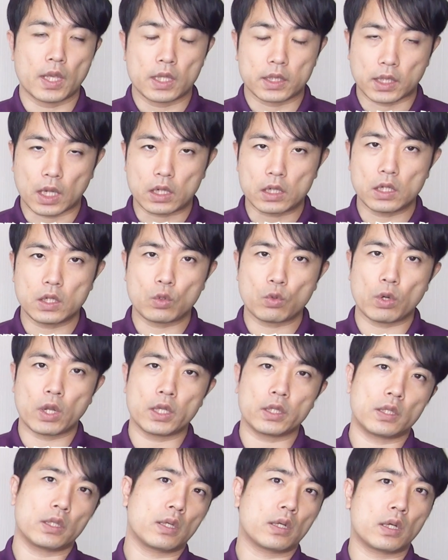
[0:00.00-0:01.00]
逆にご覧
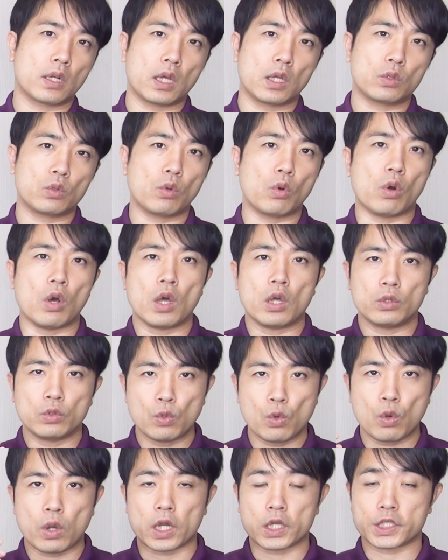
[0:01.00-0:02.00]
いただかないと
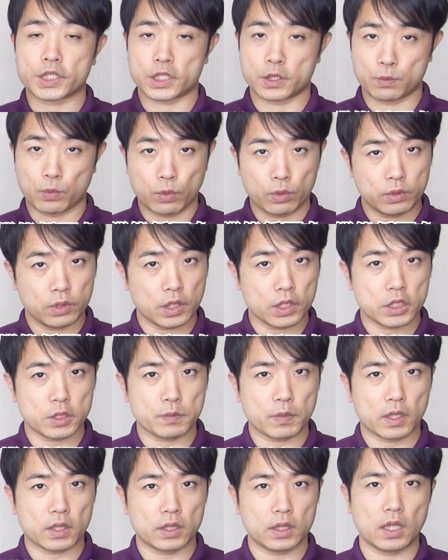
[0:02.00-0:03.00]
脳がしぼんでし
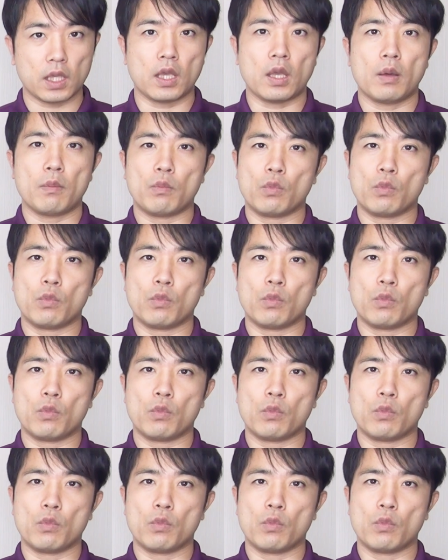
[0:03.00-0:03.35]
まって、